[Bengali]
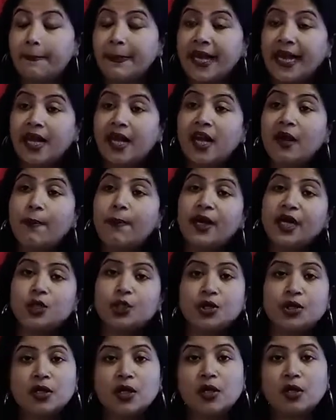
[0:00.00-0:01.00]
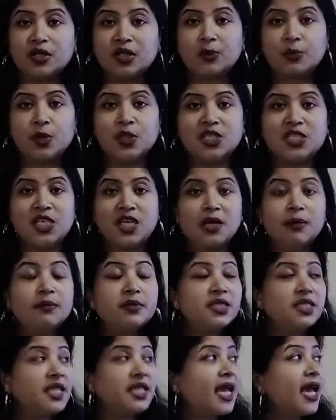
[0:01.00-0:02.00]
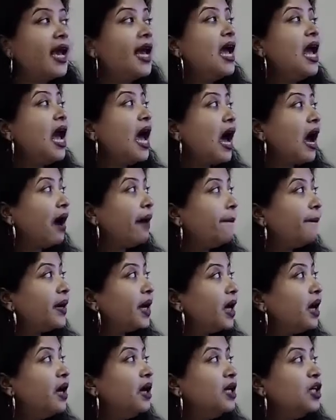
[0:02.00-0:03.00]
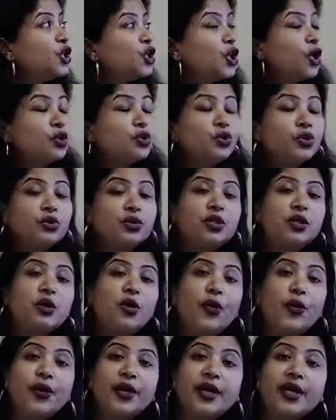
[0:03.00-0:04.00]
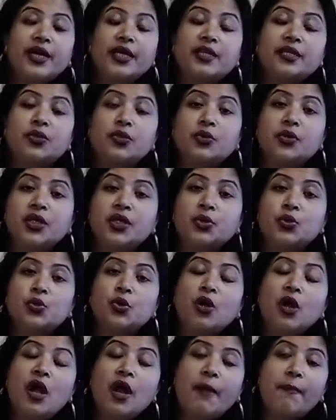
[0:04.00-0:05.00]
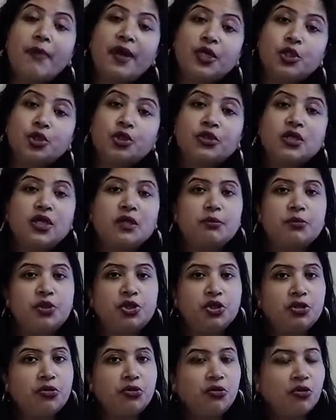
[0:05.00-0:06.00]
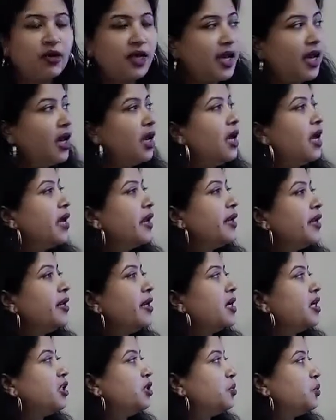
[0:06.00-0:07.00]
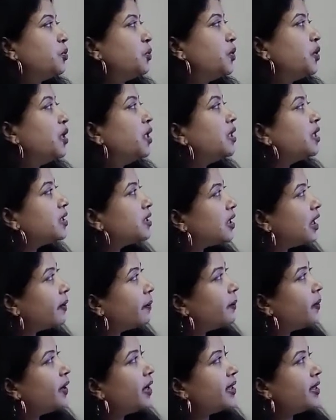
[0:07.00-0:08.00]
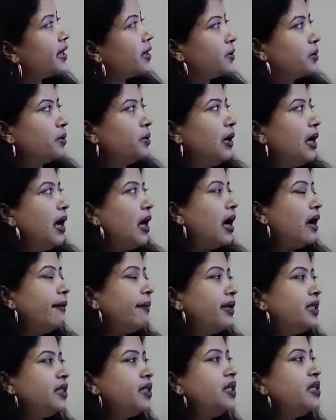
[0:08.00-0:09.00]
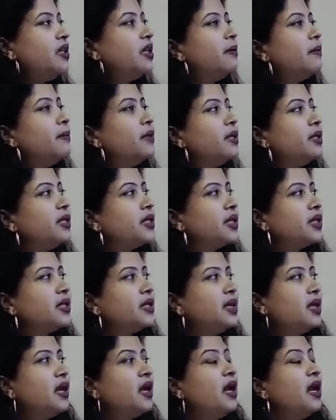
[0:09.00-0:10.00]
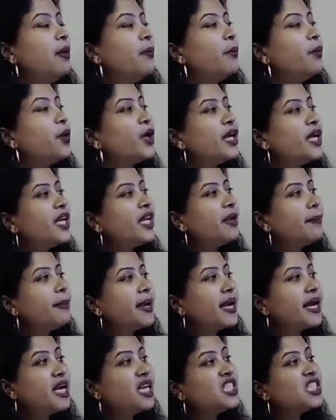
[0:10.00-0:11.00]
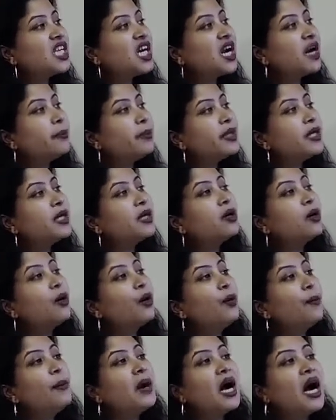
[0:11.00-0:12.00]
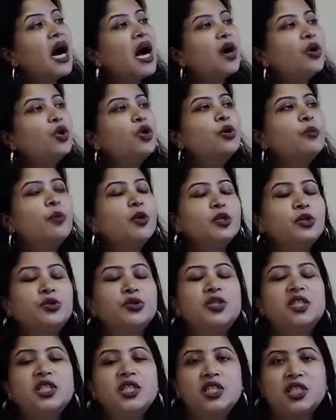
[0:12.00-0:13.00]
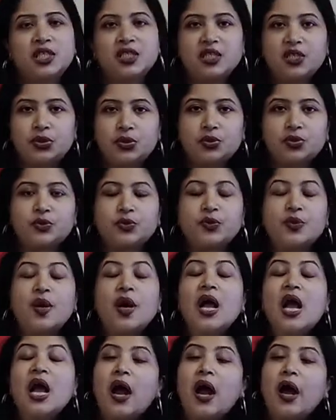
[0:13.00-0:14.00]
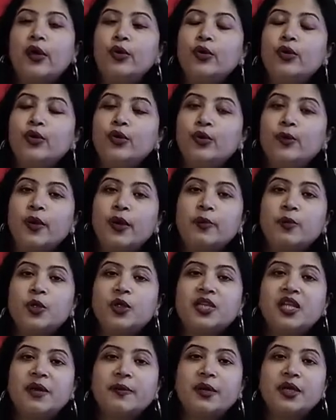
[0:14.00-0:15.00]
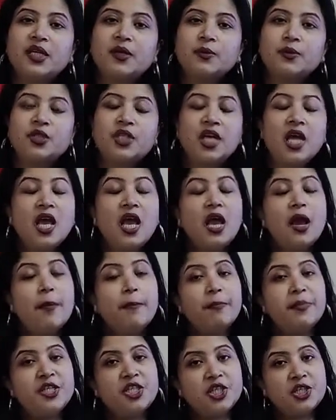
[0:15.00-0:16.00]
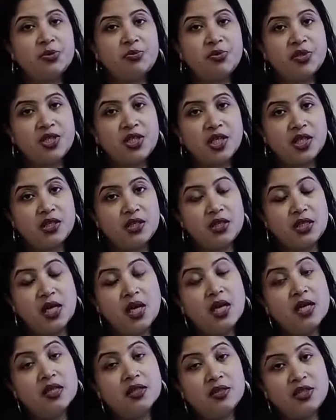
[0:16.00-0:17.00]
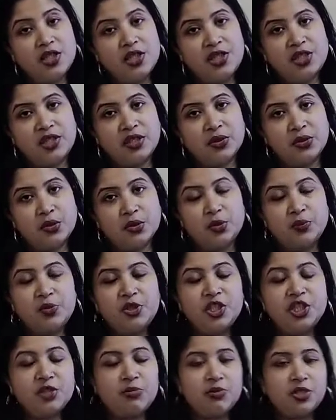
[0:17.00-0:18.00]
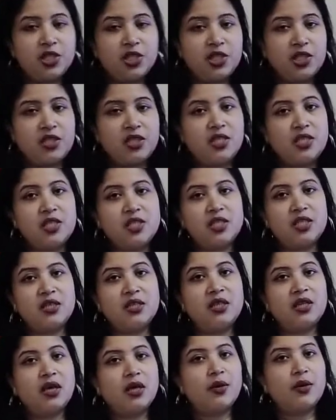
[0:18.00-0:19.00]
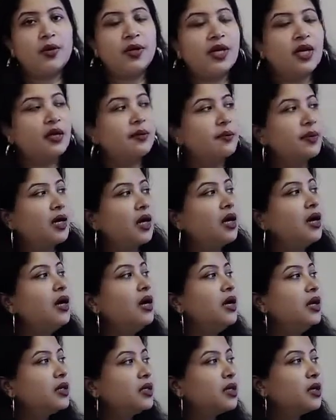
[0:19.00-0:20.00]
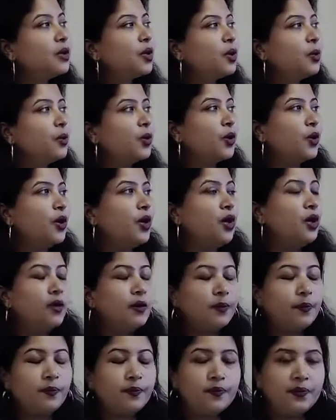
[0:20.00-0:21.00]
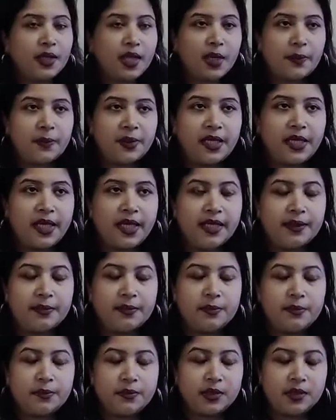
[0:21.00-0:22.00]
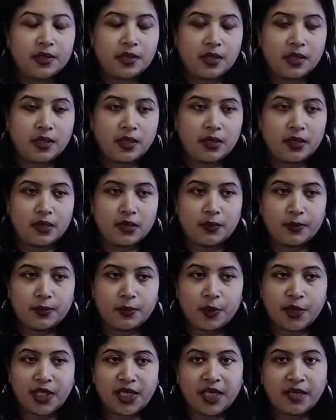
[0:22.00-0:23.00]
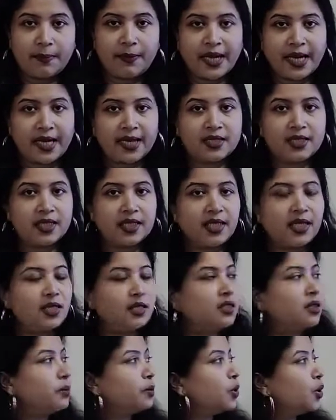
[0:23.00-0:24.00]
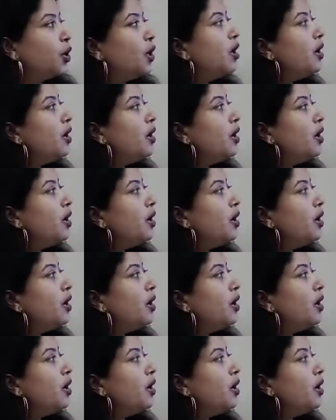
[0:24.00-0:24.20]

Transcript: ব্যাখ্যার প্রাসঙ্গিকতা বলেছিলাম যে আমরা সংযুক্তিকরণের ক্ষেত্রেও কিন্তু প্রাসঙ্গিক বিষয়গুলোকে নিয়ে আসব তারপরে দেখো আমরা তিন নম্বরটা কি বৈজ্ঞানিক ব্যাখ্যা সার্বিকীকরণ বা আরোহ পদ্ধতির সাথে যুক্ত আরোহ অনুমান বলতে আমরা কি বুঝি বিশেষ বিশেষ দৃষ্টান্ত বিশেষ বিশেষ দৃষ্টান্তের আলোকে আমরা কি করব আমরা বৈজ্ঞানিক ব্যাখ্যাটাকে দিব